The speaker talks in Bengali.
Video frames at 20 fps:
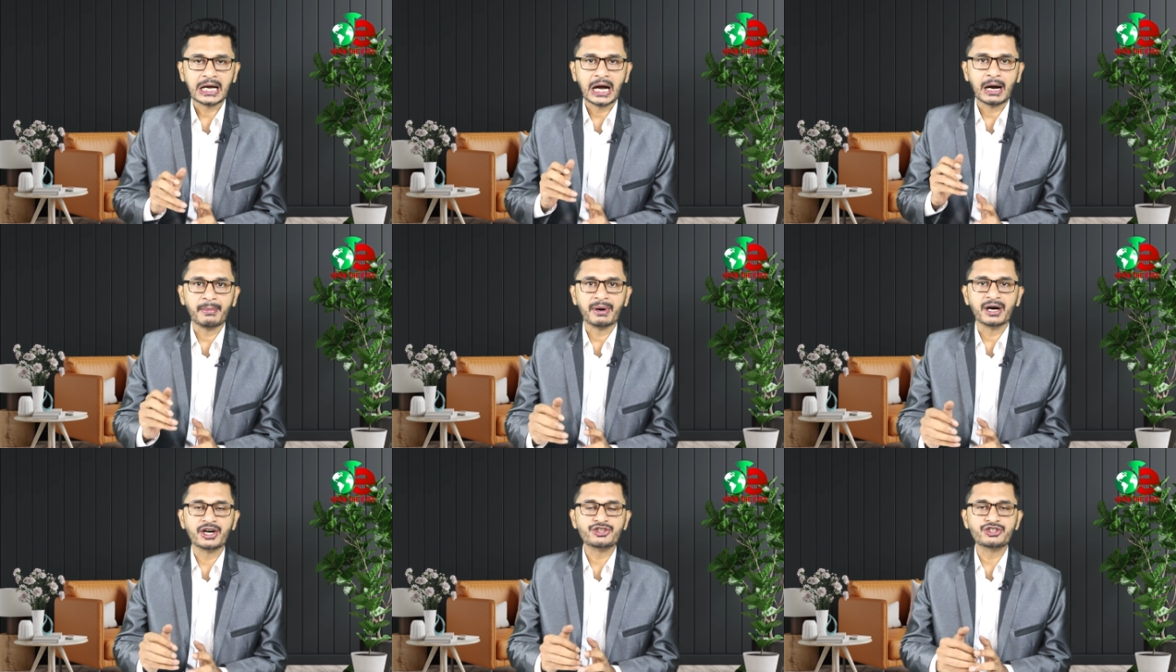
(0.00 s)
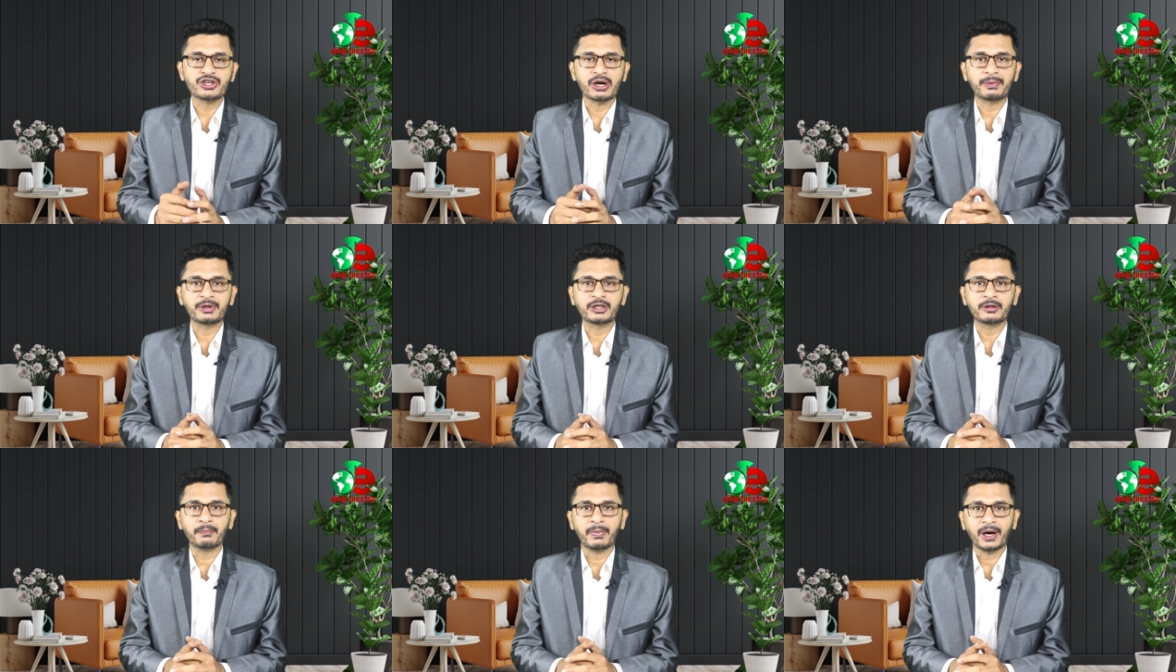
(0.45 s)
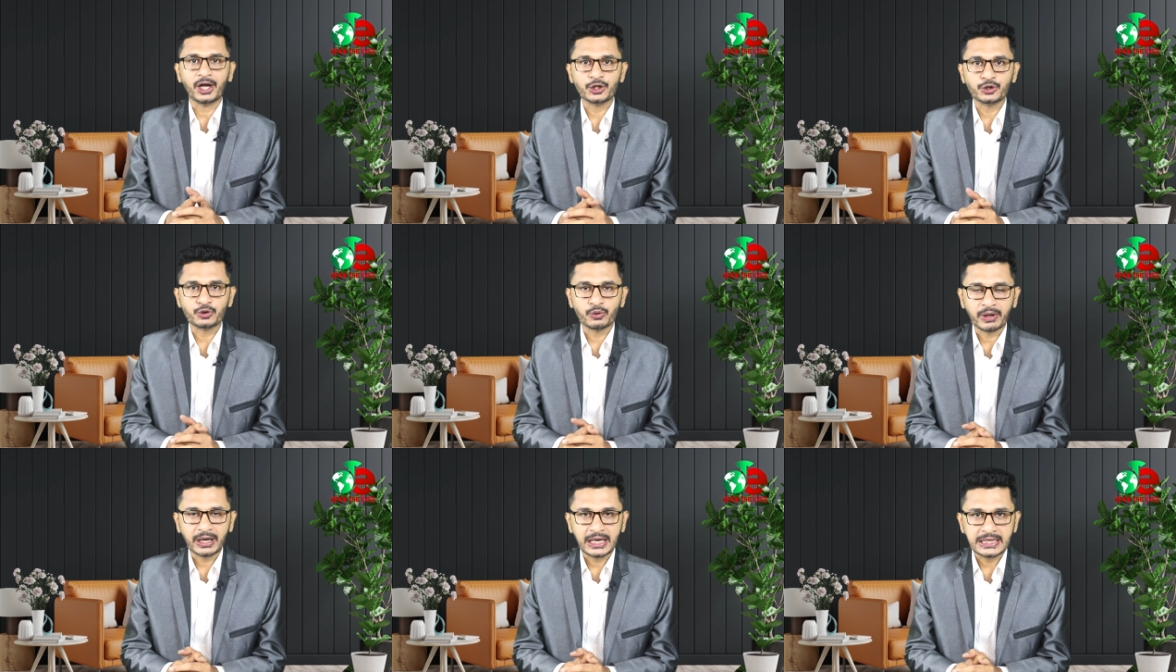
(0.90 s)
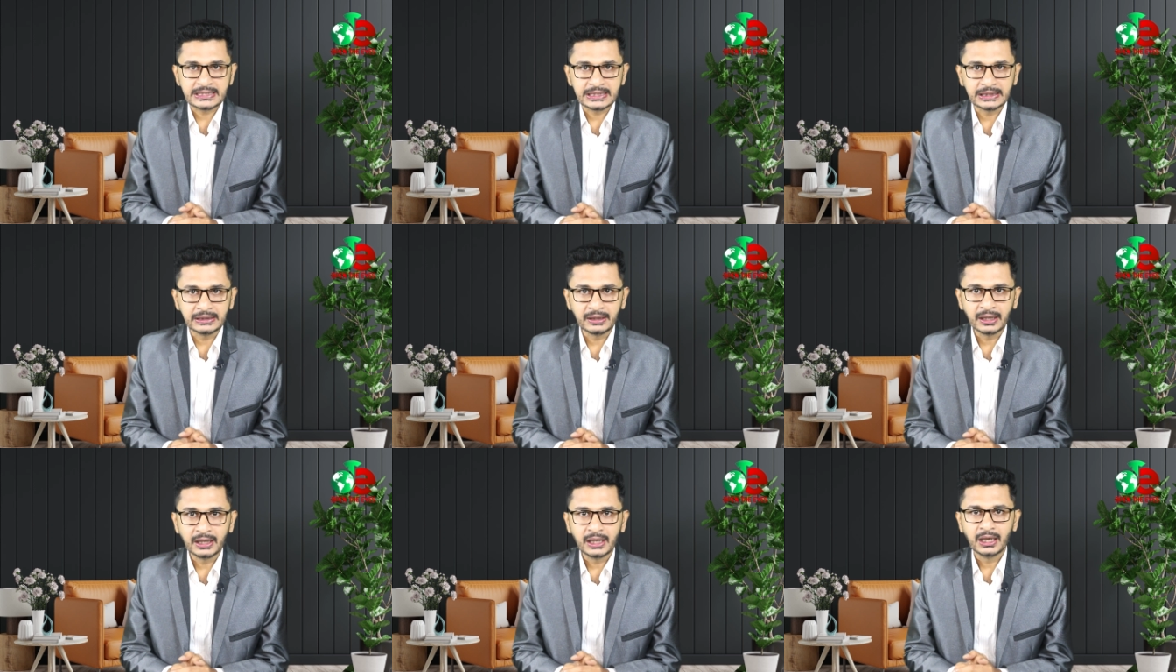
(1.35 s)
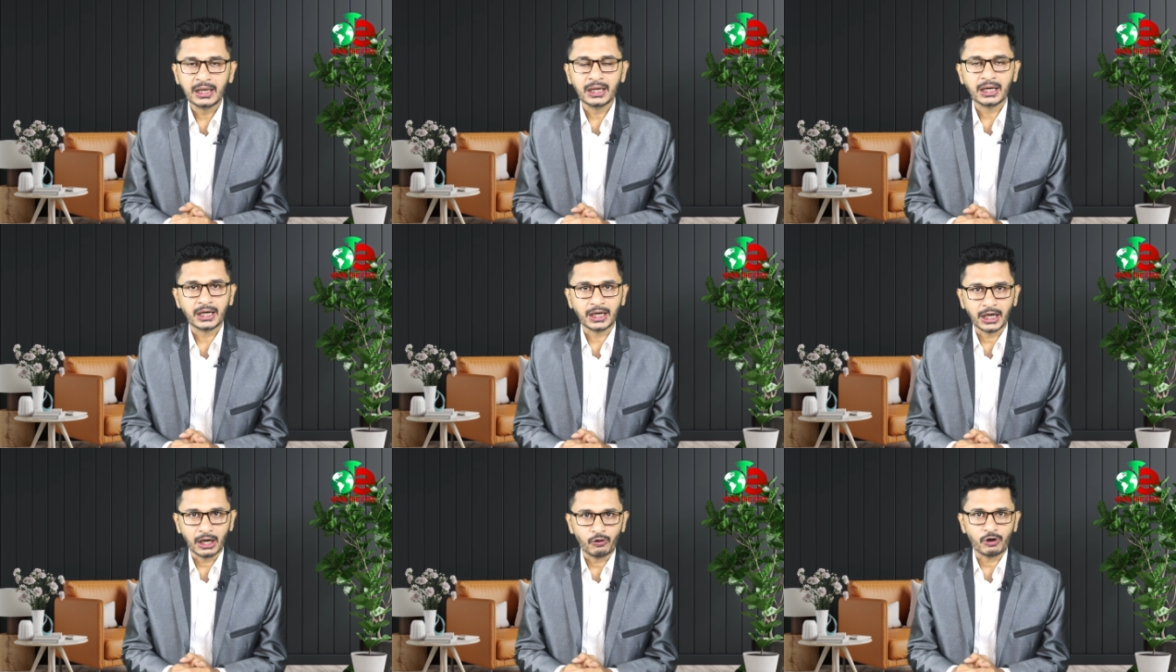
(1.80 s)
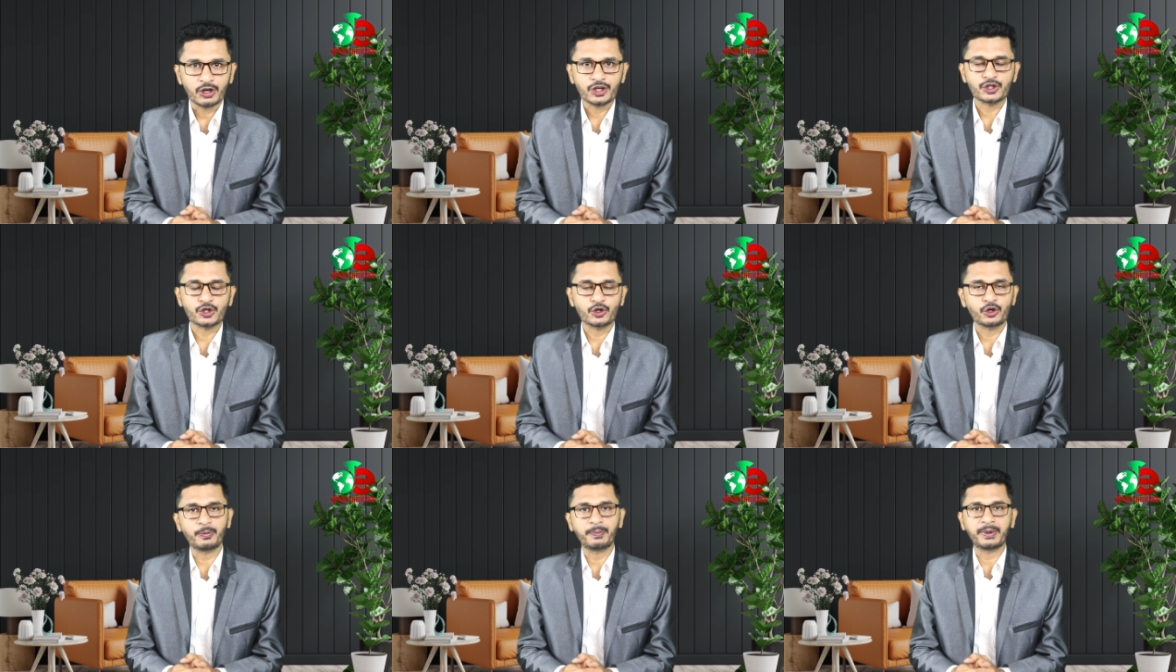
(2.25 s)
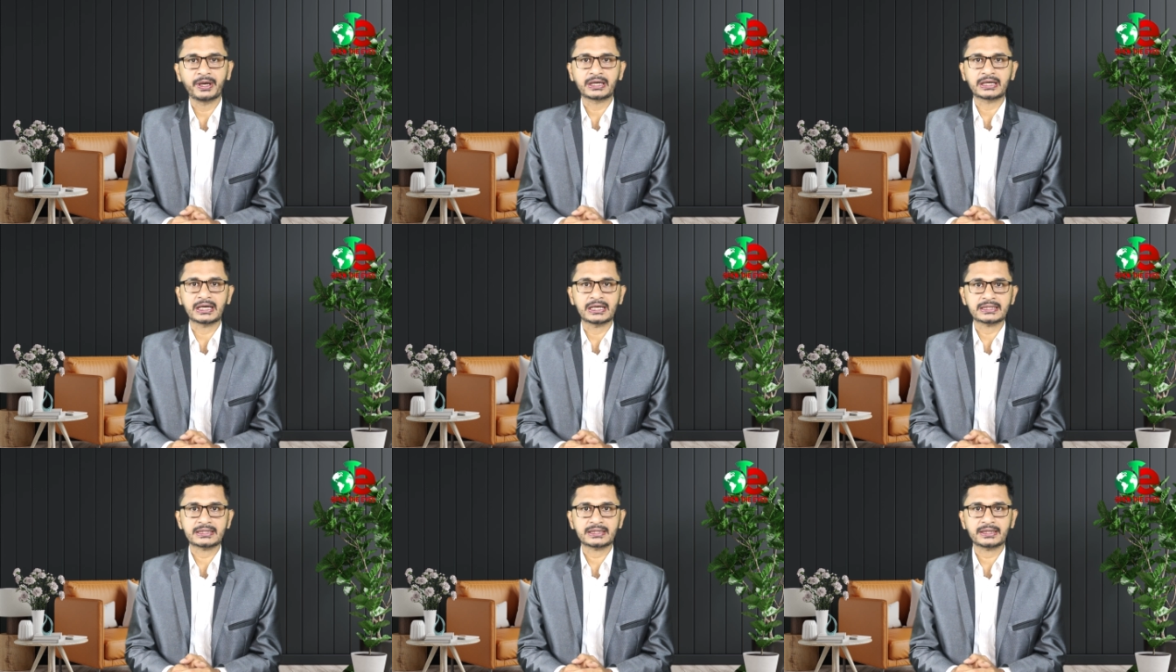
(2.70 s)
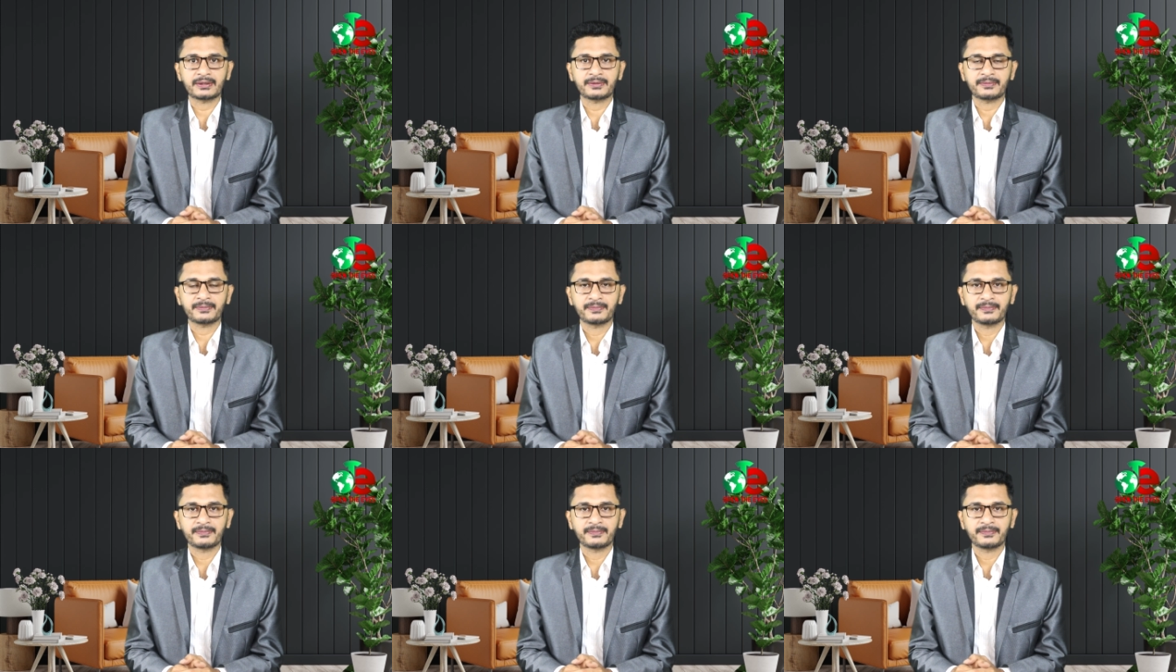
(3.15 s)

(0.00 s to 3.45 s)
কামার জাবেদ বাজোয়া গেছেন নওয়াজ শরীফের কাছে